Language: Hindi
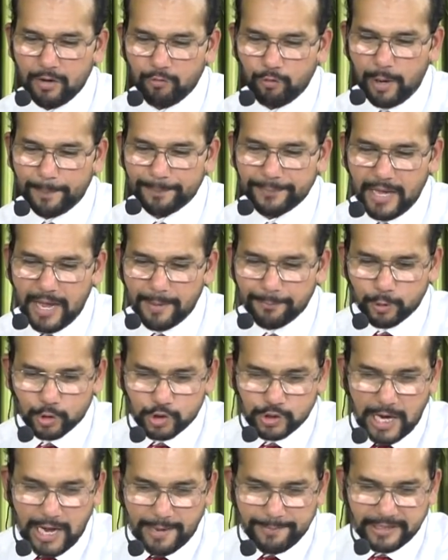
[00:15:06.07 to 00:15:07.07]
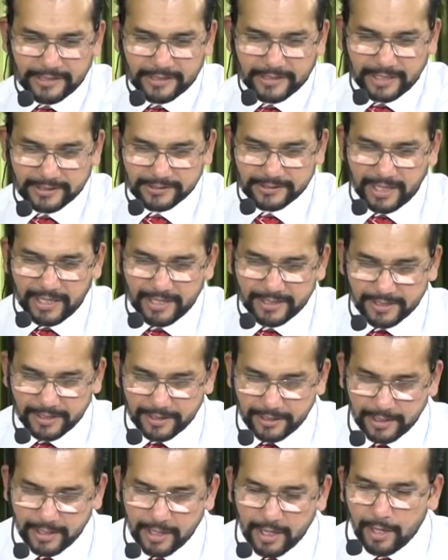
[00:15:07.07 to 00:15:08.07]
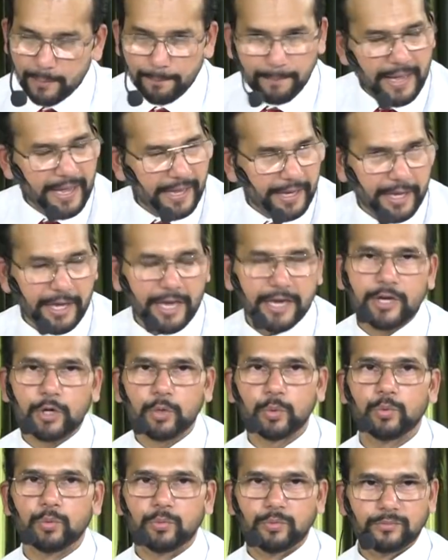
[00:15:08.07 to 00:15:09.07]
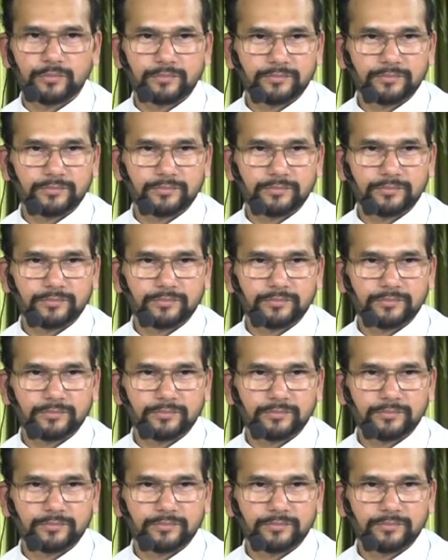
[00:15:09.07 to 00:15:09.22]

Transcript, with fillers: वो अपने आप को साबित करता है कि मैं एक हूं